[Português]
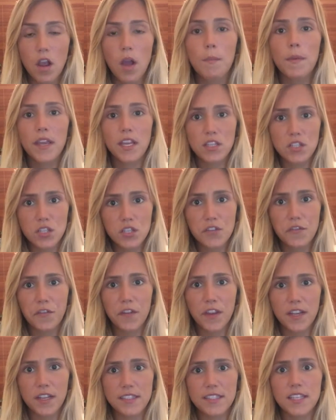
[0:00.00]
Como é que a gente
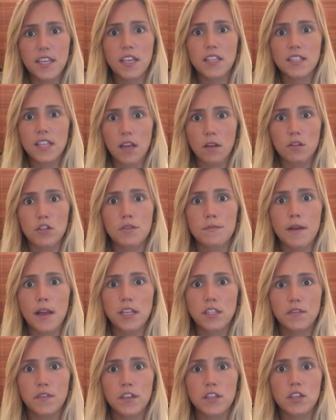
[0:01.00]
fica sem as águas de
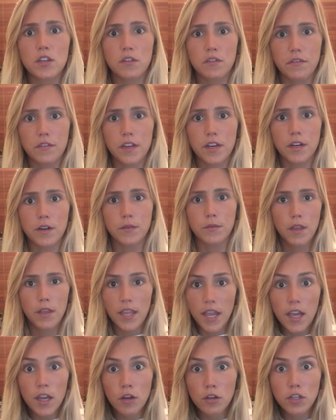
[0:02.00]
março fechando o verão?
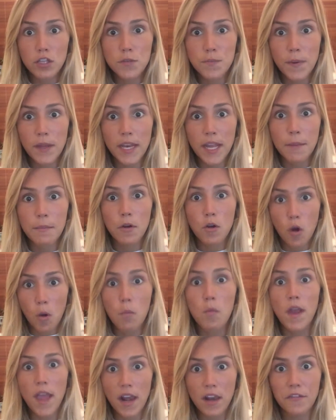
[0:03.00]
E a garota de Ipanema,
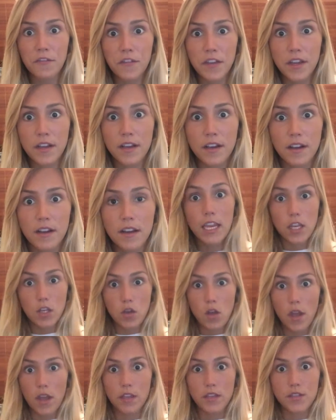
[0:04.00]
como ela fica? E
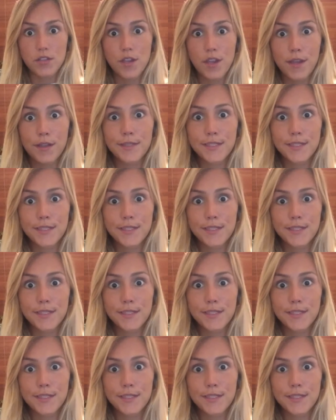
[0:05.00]
nós?